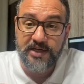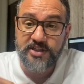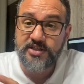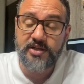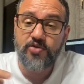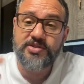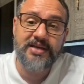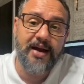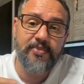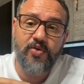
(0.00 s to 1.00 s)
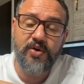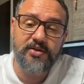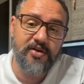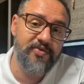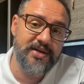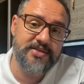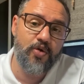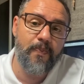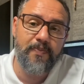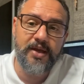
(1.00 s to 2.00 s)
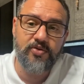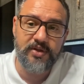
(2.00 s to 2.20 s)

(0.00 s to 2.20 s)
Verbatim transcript: A gente não sabe quando que vai ser o pico